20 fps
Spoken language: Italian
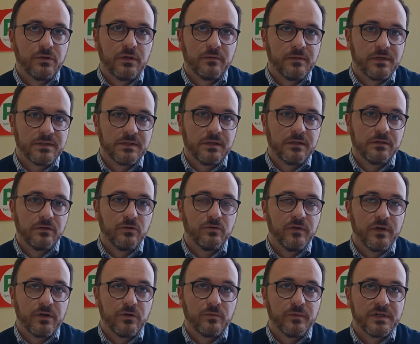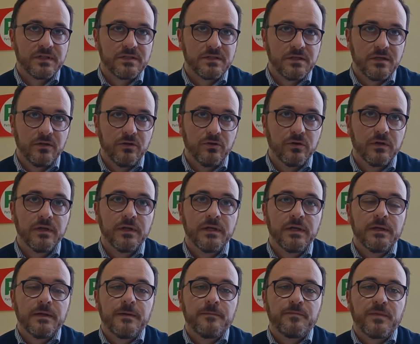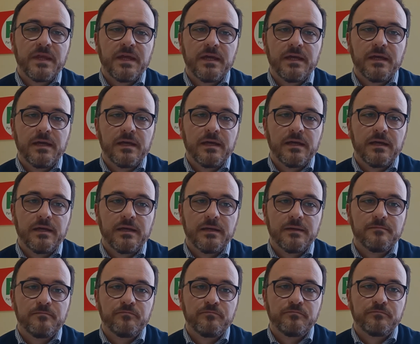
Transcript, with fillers: da parte del governo Marsilio e,